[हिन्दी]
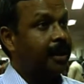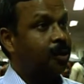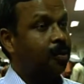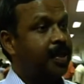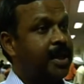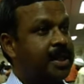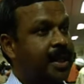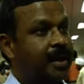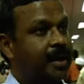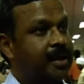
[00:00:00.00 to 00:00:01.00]
इक्विपमेंट्स
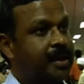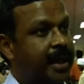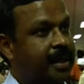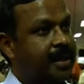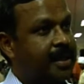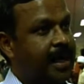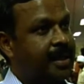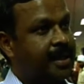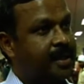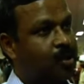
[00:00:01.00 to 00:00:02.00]
के अंदर
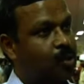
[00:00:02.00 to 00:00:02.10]
एक्सरसाइजेज